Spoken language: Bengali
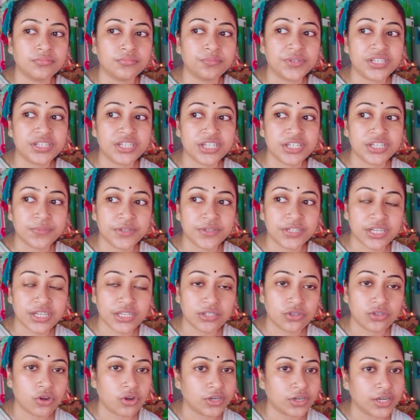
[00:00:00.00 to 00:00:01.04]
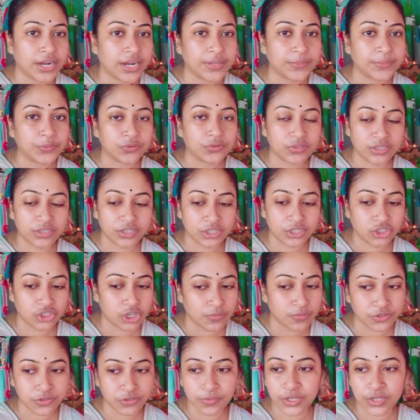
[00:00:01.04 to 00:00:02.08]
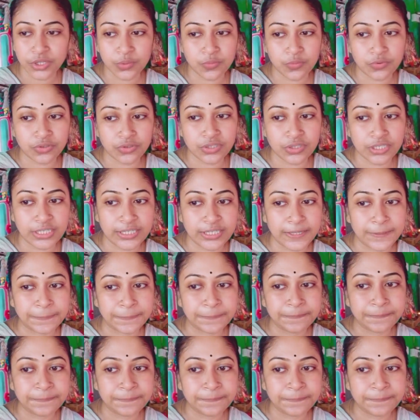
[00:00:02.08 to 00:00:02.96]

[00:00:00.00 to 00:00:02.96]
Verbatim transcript: বিশেষ বিশেষ দরকারে পড়ছি সবসময় তো পড়ছি না